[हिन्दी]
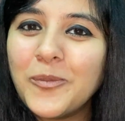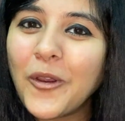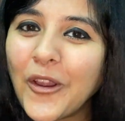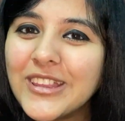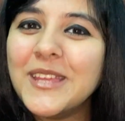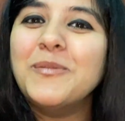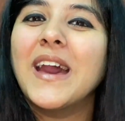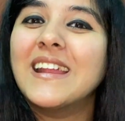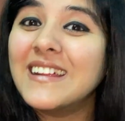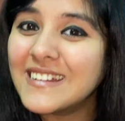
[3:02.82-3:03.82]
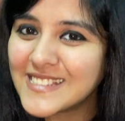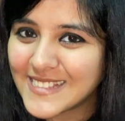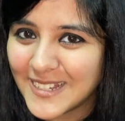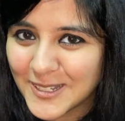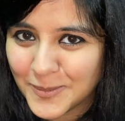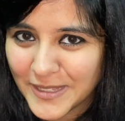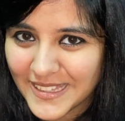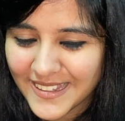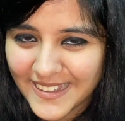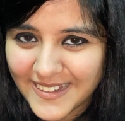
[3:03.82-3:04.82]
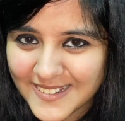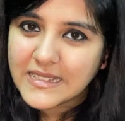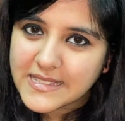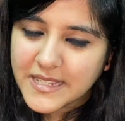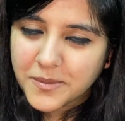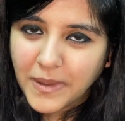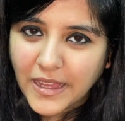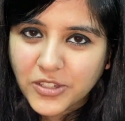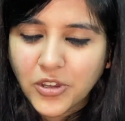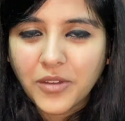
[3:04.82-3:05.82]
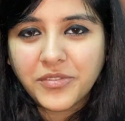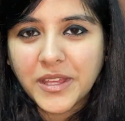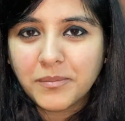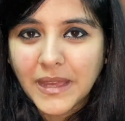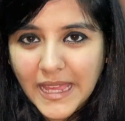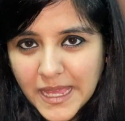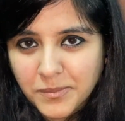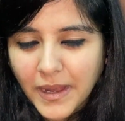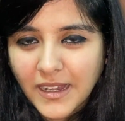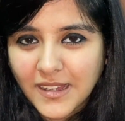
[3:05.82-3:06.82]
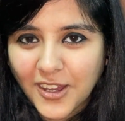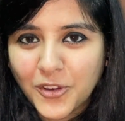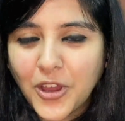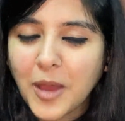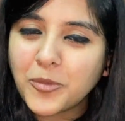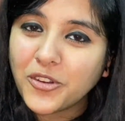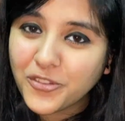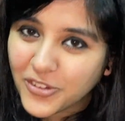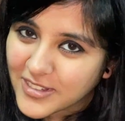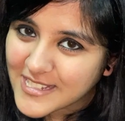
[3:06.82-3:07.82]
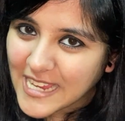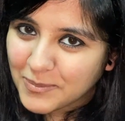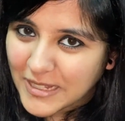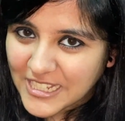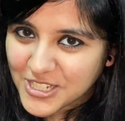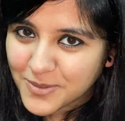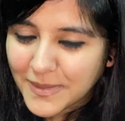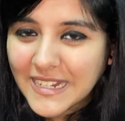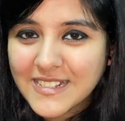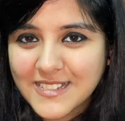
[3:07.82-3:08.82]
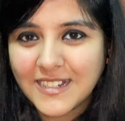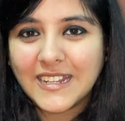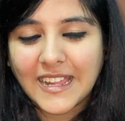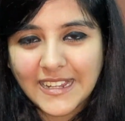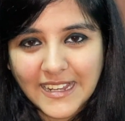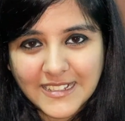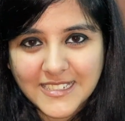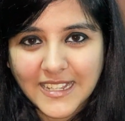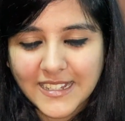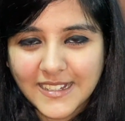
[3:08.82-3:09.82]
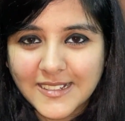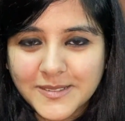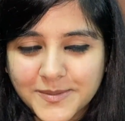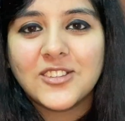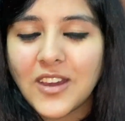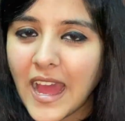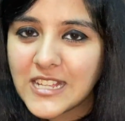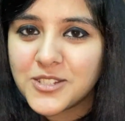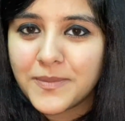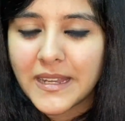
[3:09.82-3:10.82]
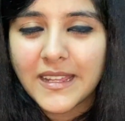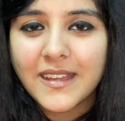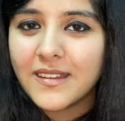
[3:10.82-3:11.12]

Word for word: बहुत ही प्यारा रिजल्ट भी देगा इस हेयर पैक को आप वीक में एक बार लगाओ आपको फर्स्ट एप्लीकेशन में ही रिजल्ट आने लग जाएगा तो आज मैंने